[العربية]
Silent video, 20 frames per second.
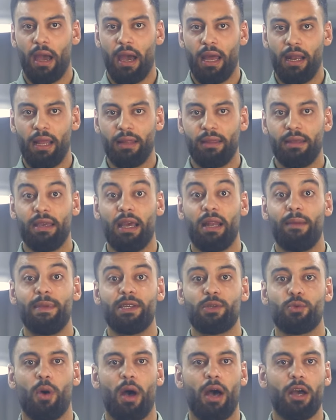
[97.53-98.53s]
التي
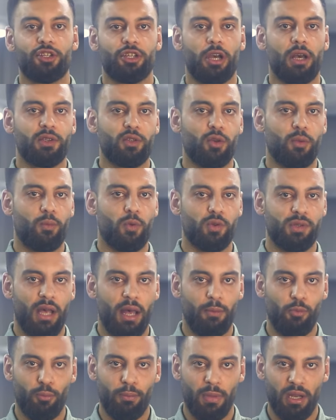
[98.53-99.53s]
يلمسها شخص
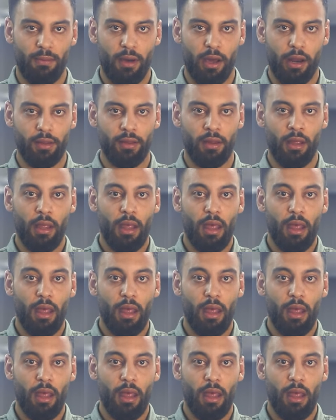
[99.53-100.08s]
مصاب بالمرض